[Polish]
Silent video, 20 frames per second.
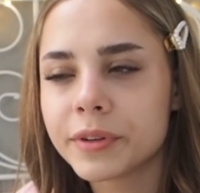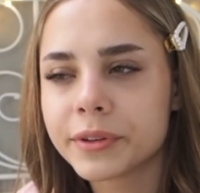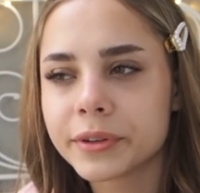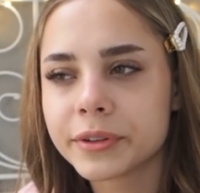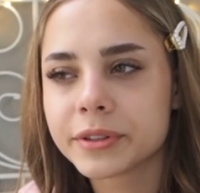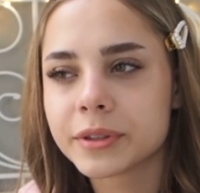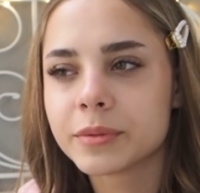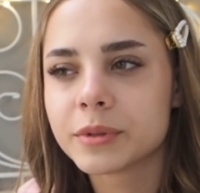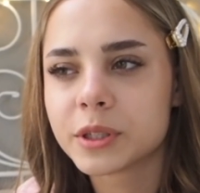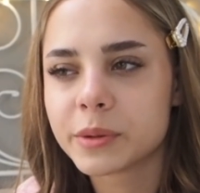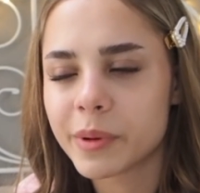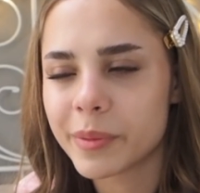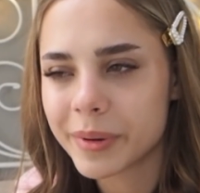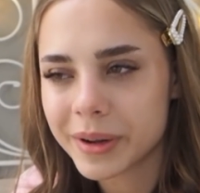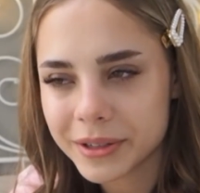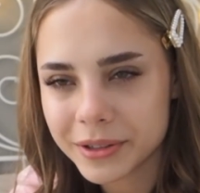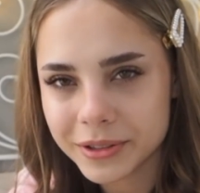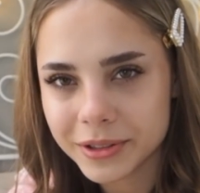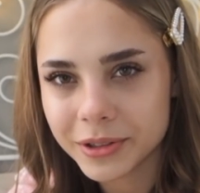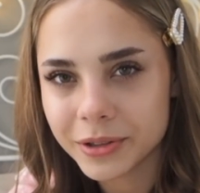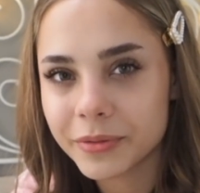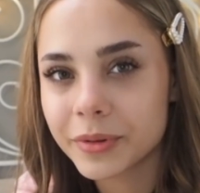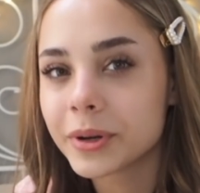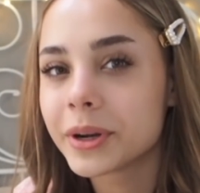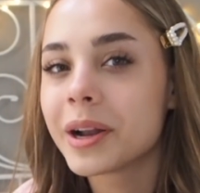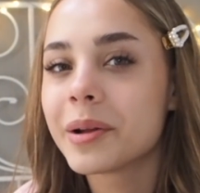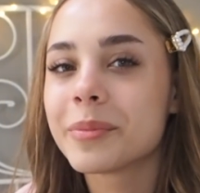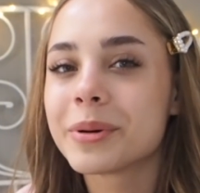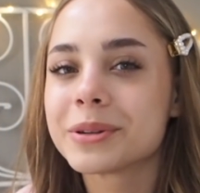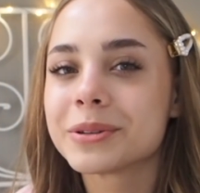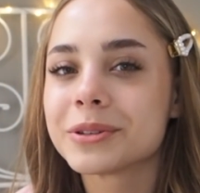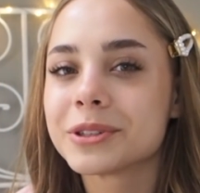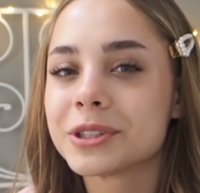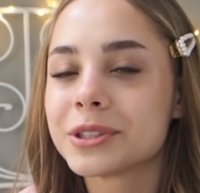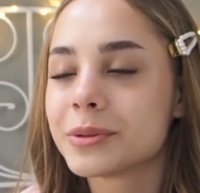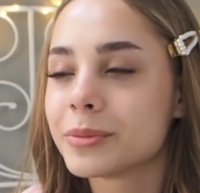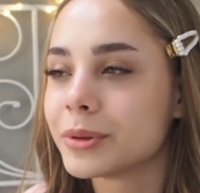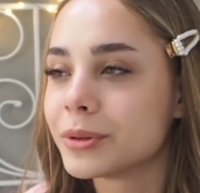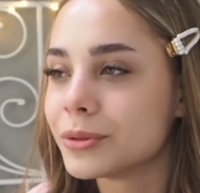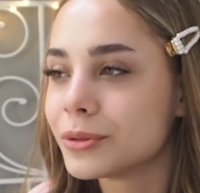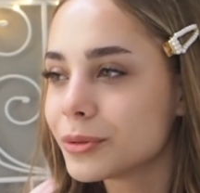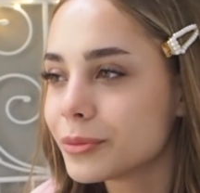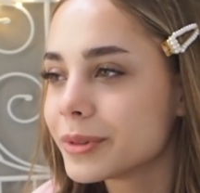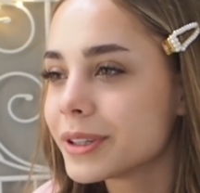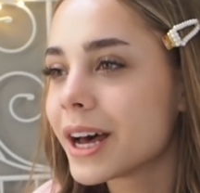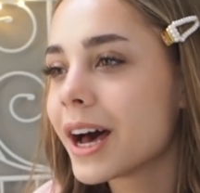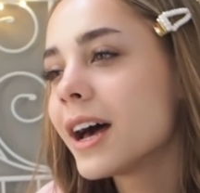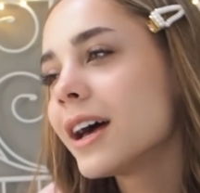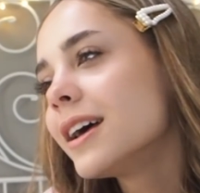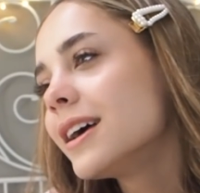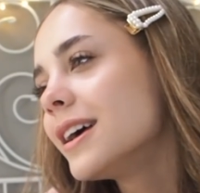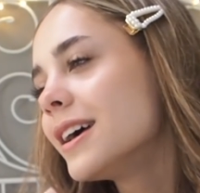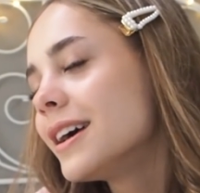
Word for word: to jestem z siebie bardzo zadowolona, bardzo z siebie dumna,